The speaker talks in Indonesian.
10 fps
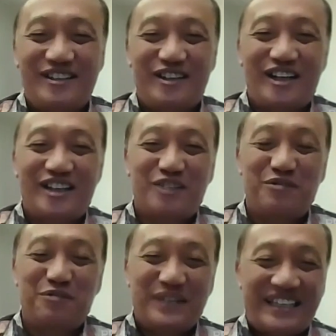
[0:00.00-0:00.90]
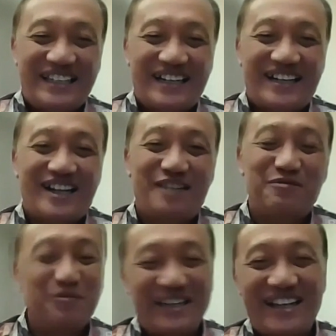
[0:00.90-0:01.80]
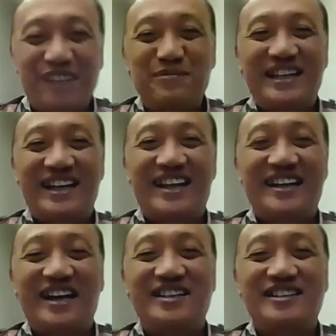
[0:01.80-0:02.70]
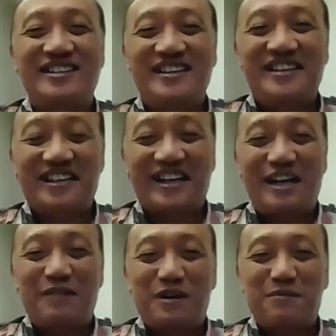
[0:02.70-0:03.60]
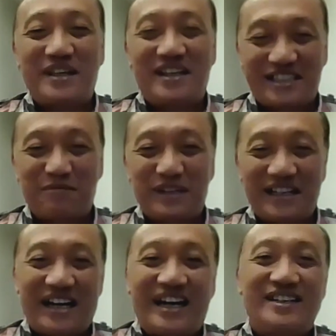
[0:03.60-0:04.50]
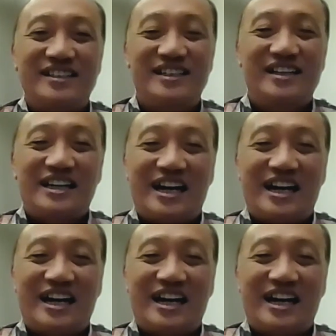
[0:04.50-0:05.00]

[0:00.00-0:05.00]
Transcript: uh, atau memperkirakan, memberikan penilaian terhadap apa yang disampaikan.